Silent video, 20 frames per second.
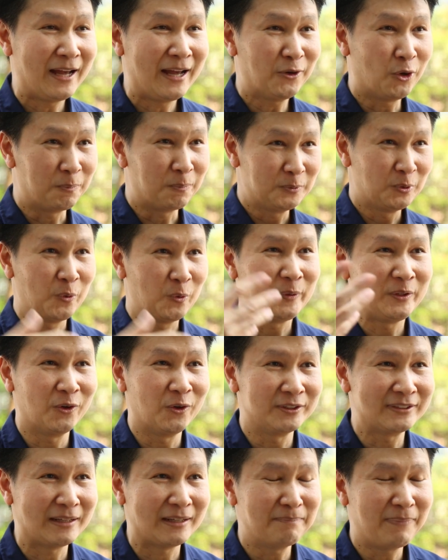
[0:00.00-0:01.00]
ผ่ากบ ดูวิดี
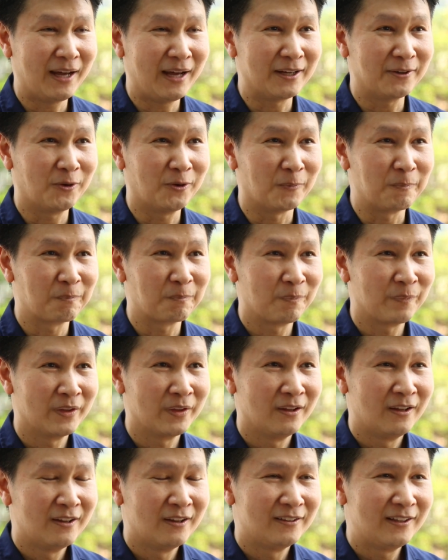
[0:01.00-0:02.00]
โออาจารย์ผ่ากบ
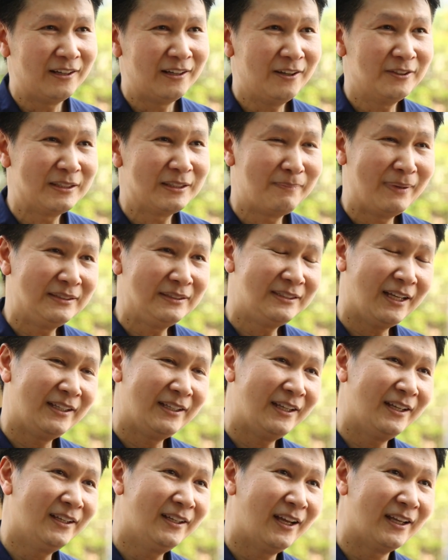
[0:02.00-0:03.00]
แล้วเราจะมั่นใจ
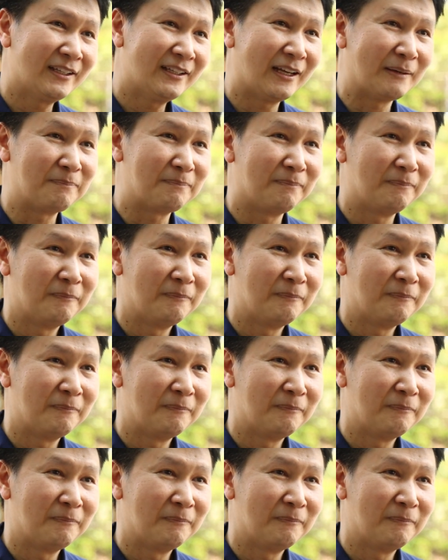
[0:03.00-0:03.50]
ได้ยังไงกับ